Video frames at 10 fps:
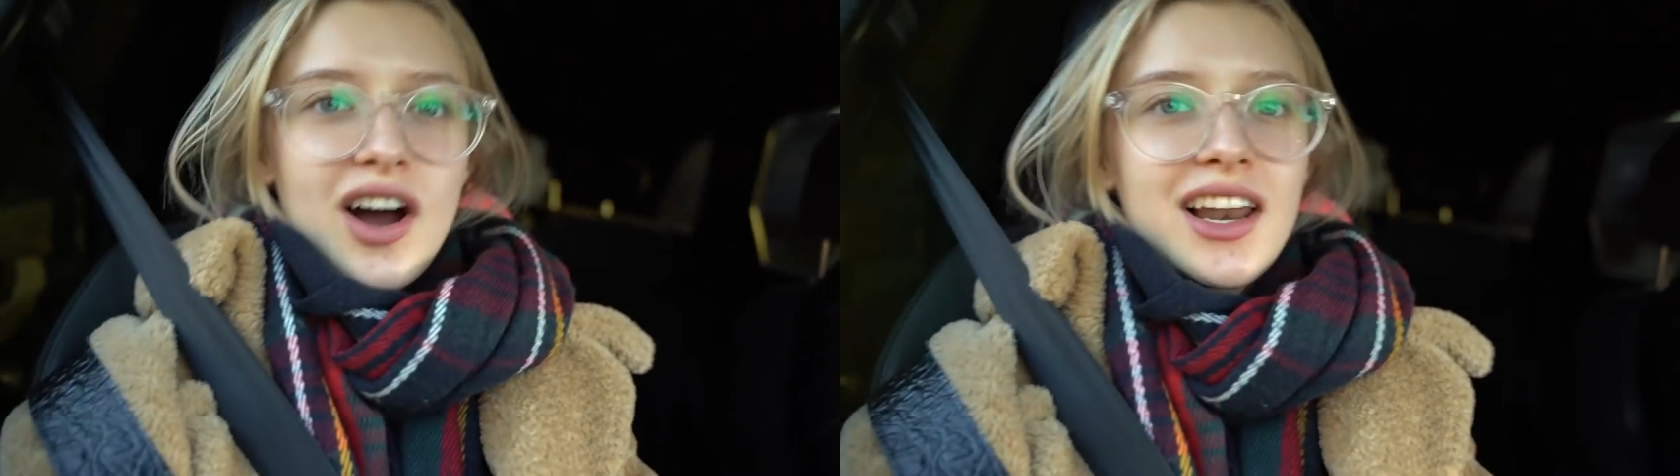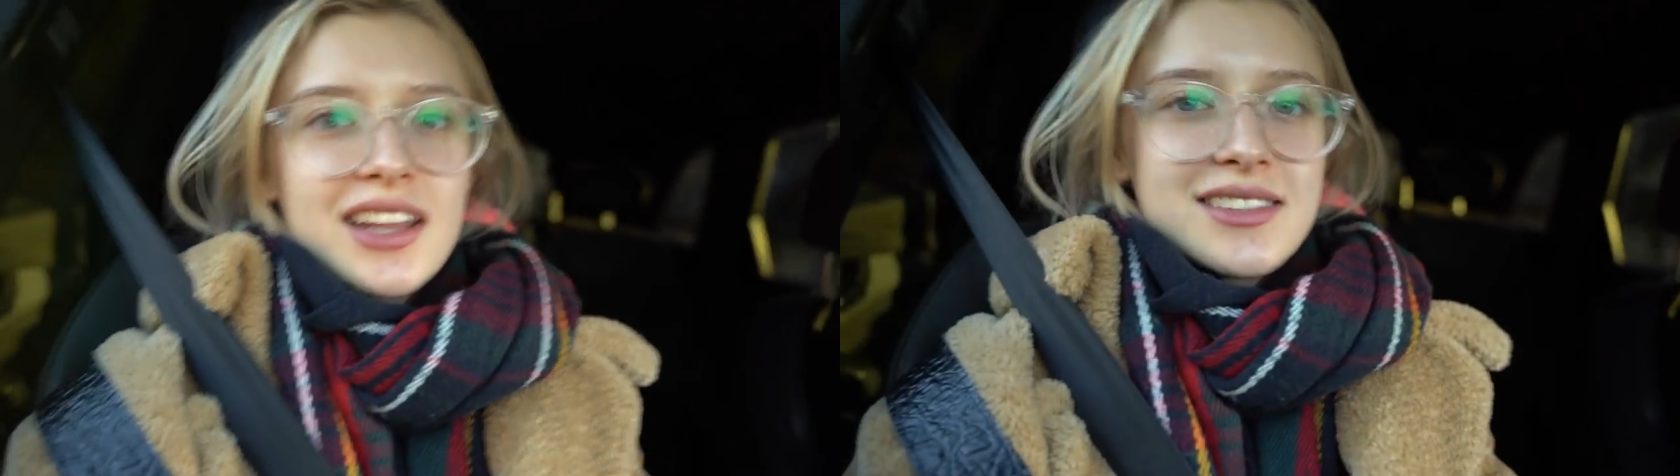
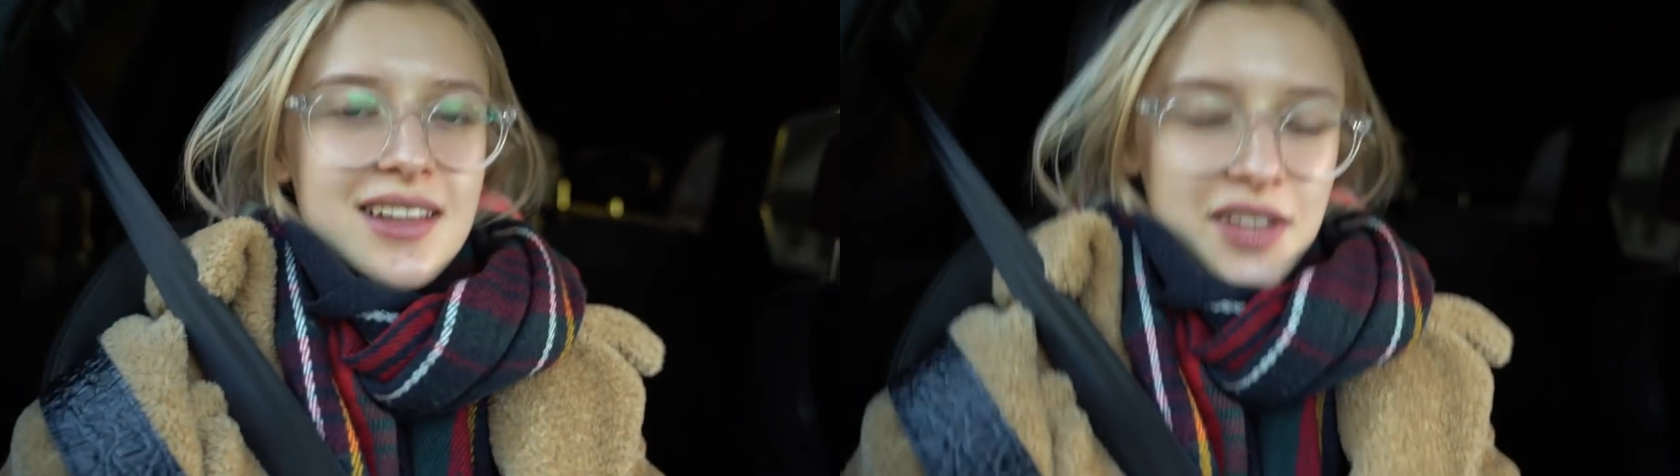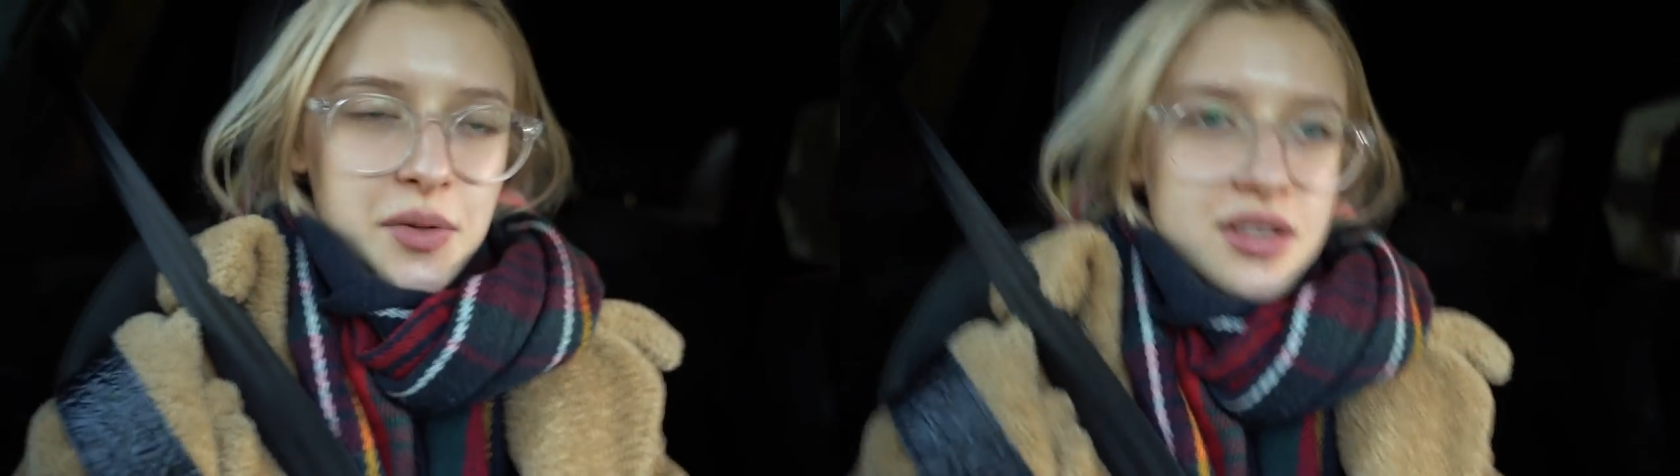ale
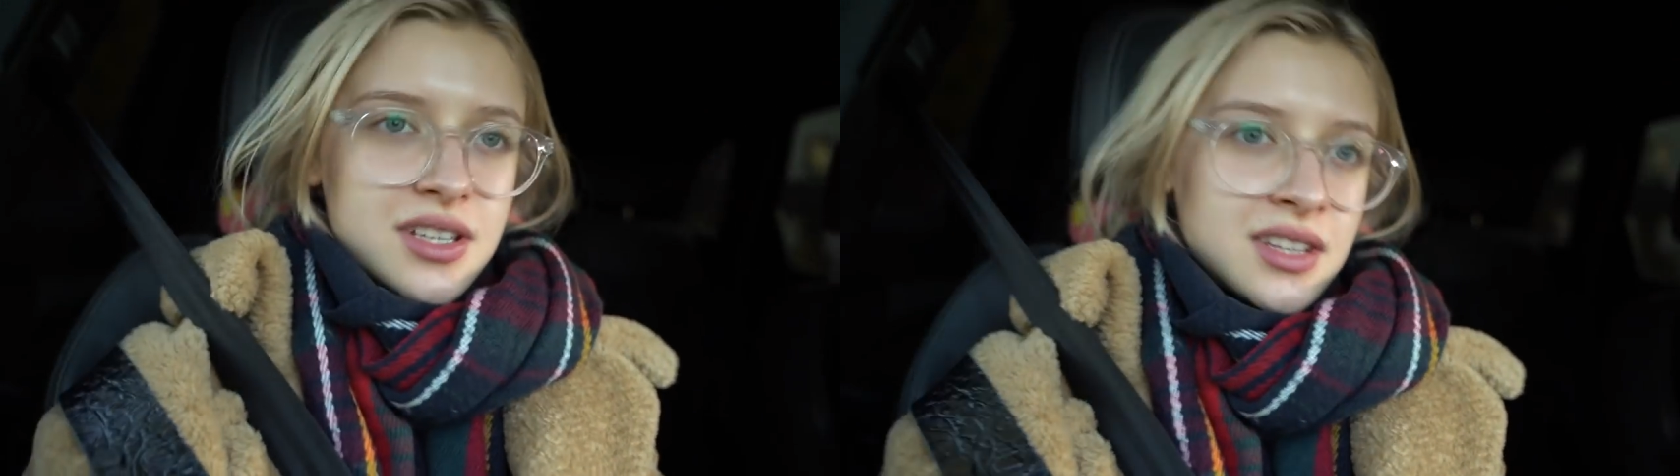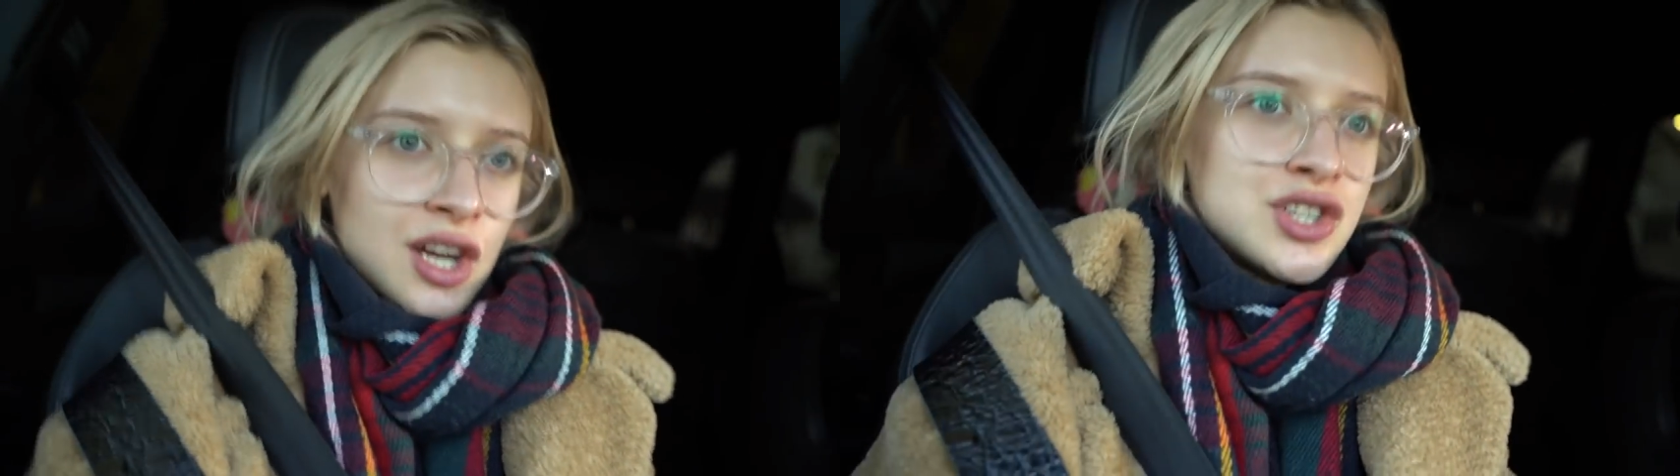znalazła się tak,